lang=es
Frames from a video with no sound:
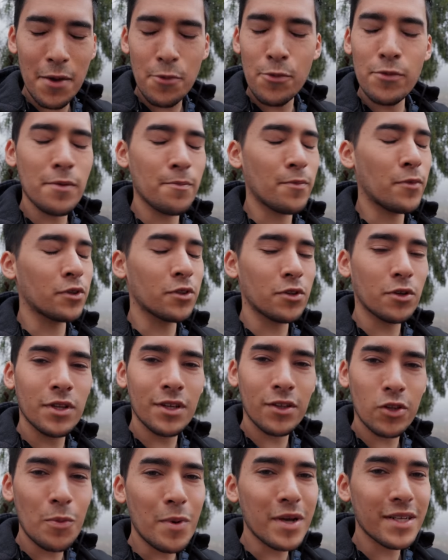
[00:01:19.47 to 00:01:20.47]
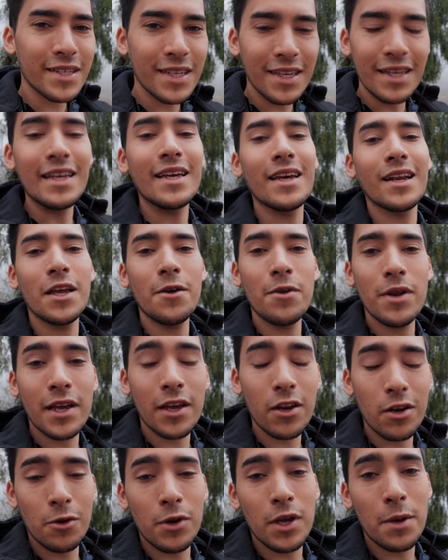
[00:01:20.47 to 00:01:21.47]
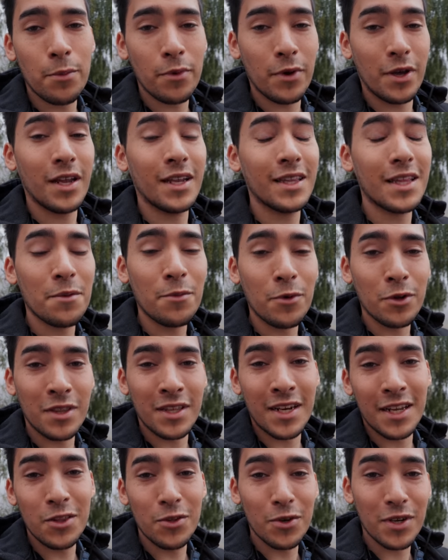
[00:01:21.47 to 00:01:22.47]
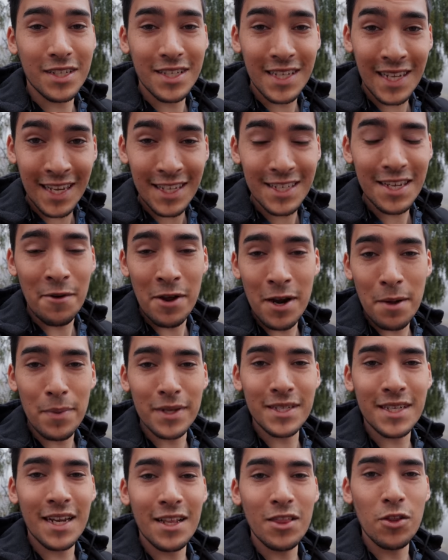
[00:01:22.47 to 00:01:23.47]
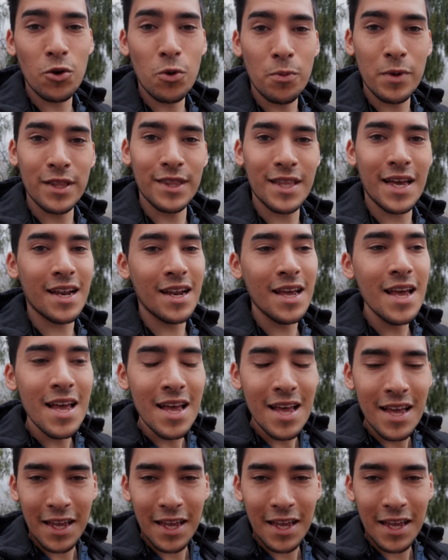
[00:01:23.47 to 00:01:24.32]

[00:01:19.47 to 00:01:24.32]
hay un montón de tomas increíbles que no voy a poder estar mostrando, que esas van a pasar en el documental,